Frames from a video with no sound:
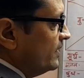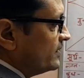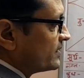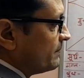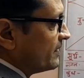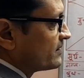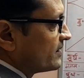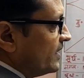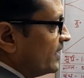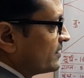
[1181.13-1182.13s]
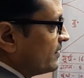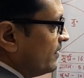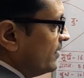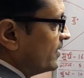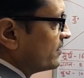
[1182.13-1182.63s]
इसके बाद सात
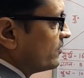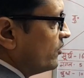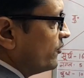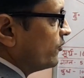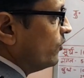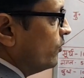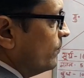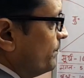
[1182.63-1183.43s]
आठ और नौ